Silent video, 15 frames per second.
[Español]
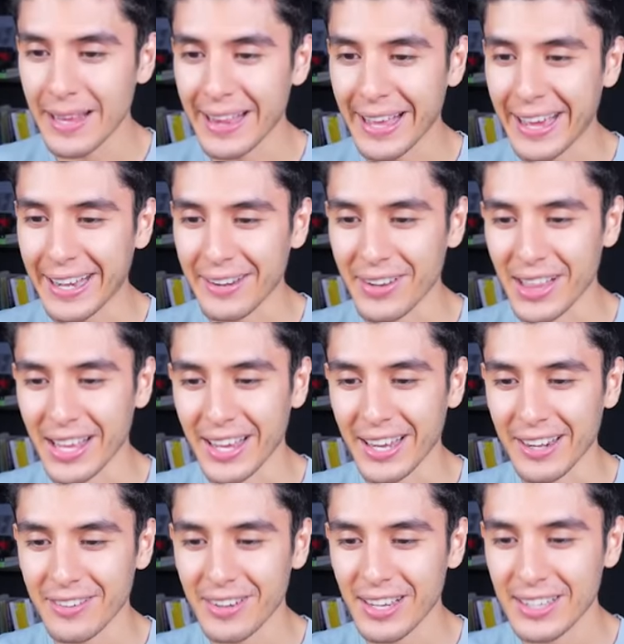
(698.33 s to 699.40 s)
el de acá arriba, el de acá
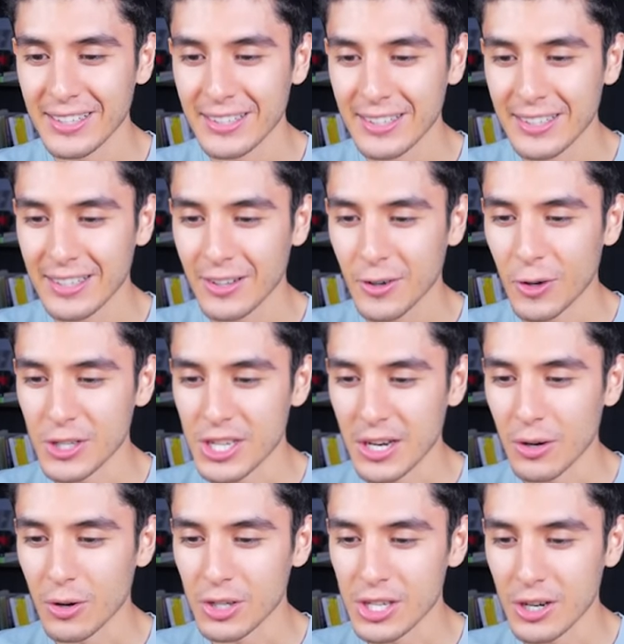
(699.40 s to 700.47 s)
arriba.
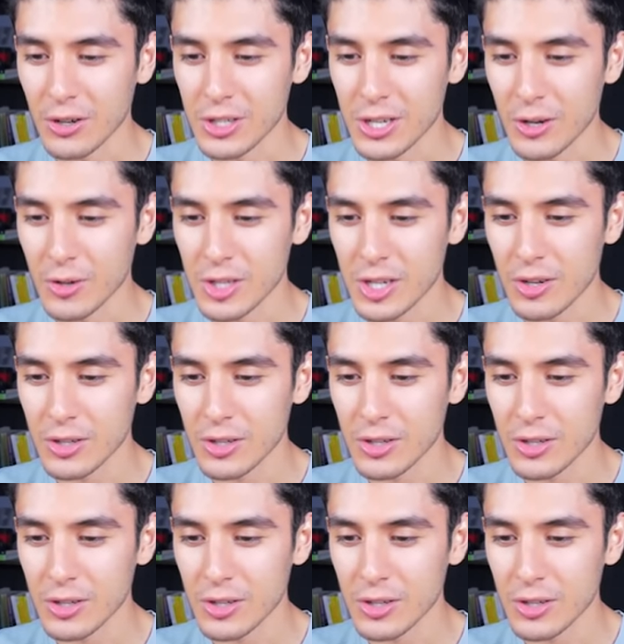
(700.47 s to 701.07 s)
Coche, coche, coche, coche,